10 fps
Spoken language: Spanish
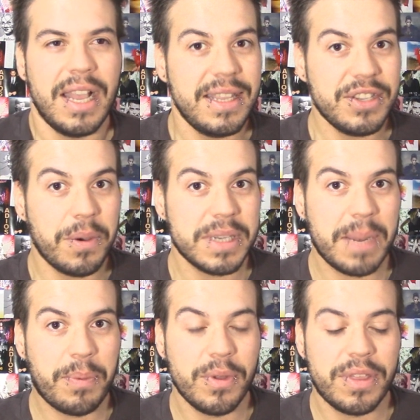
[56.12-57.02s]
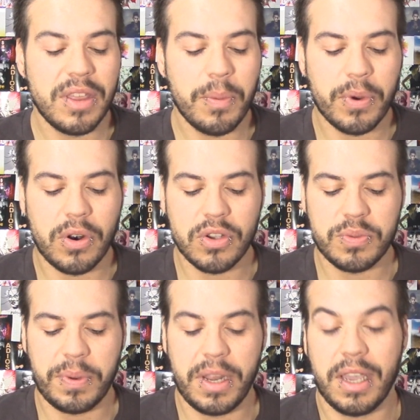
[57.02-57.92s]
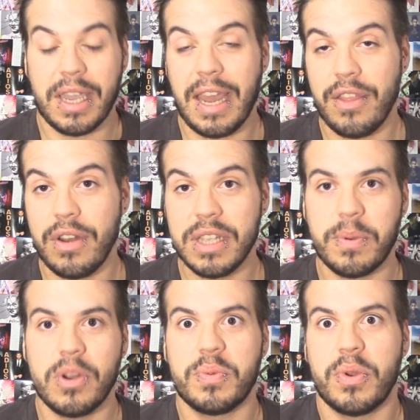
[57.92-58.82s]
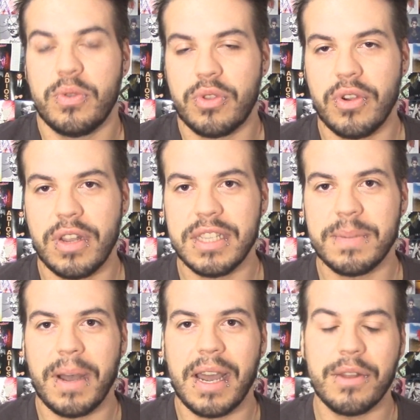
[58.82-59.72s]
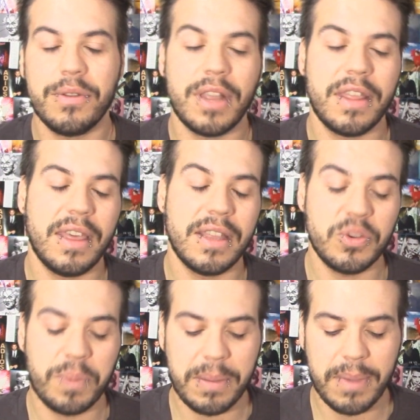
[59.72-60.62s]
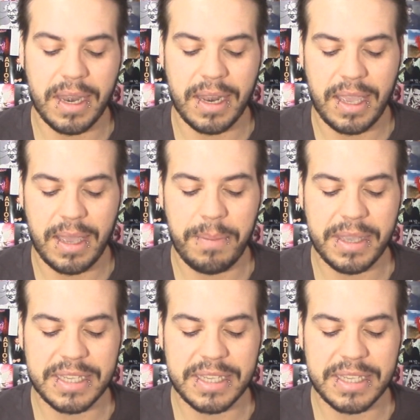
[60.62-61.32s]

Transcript: El disco va a ser producido por los creadores, por los productores, va a vaga redundancia, de su primer eh,